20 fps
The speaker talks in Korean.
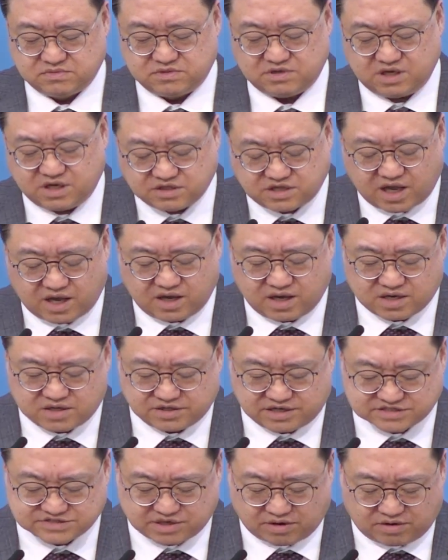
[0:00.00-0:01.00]
이에 대해
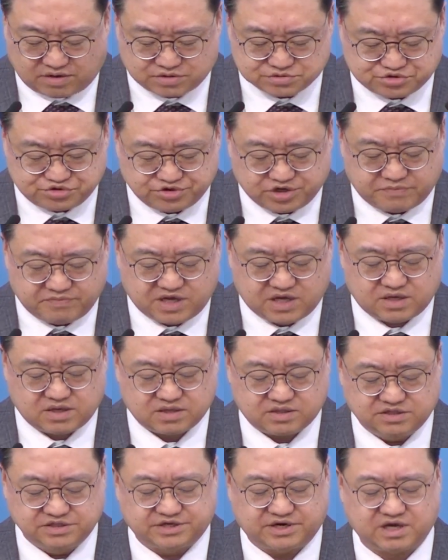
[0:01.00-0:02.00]
그래서 주님이
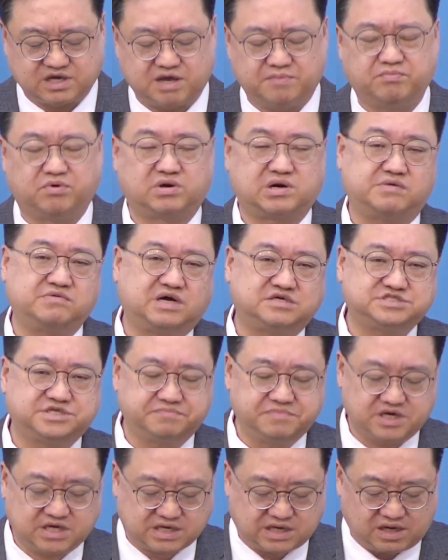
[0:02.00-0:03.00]
그들에게 뭐라고
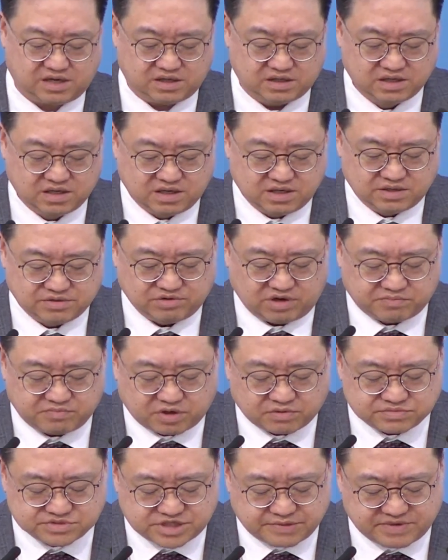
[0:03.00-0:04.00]
하십니까?
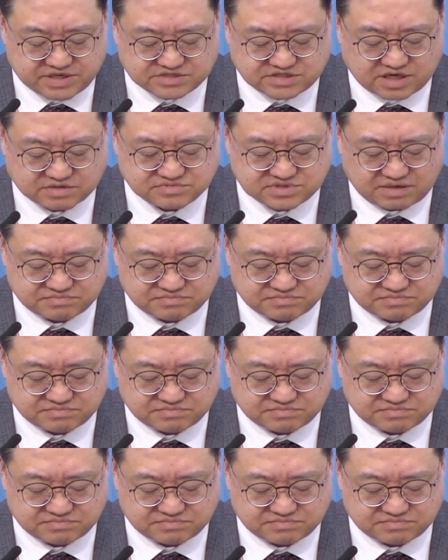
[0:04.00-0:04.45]
요한복음 11장